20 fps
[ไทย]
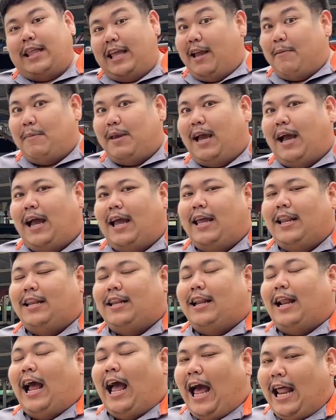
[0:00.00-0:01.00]
แต่ยังมีใคร
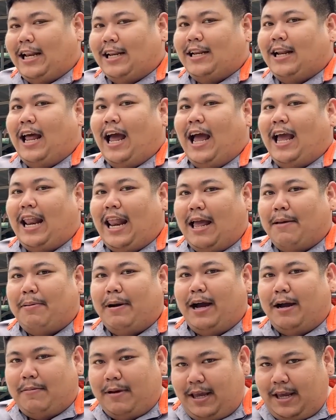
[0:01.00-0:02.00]
คันไฮไลท์
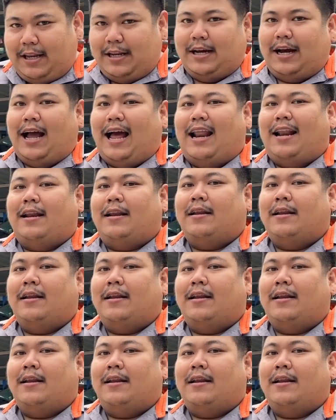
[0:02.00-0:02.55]
เพิ่มให้อีกหนึ่งคัน